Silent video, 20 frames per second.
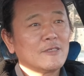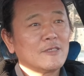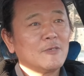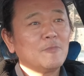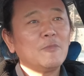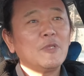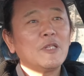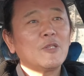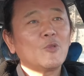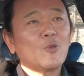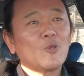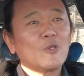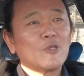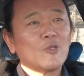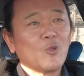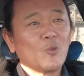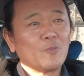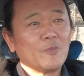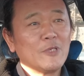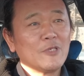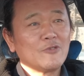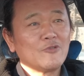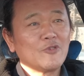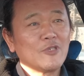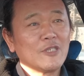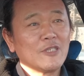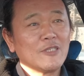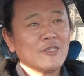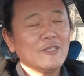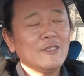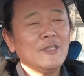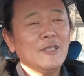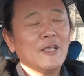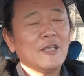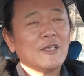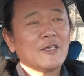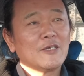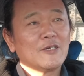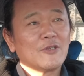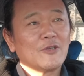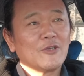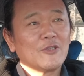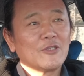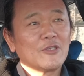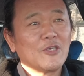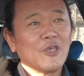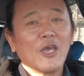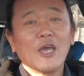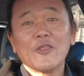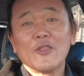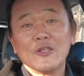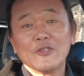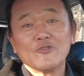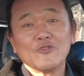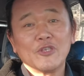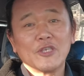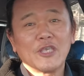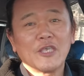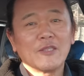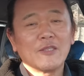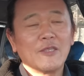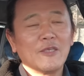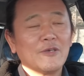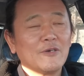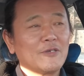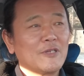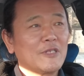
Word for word: 친밀도를 높일 수 있는 그런 기회가 될 수 있겠네요.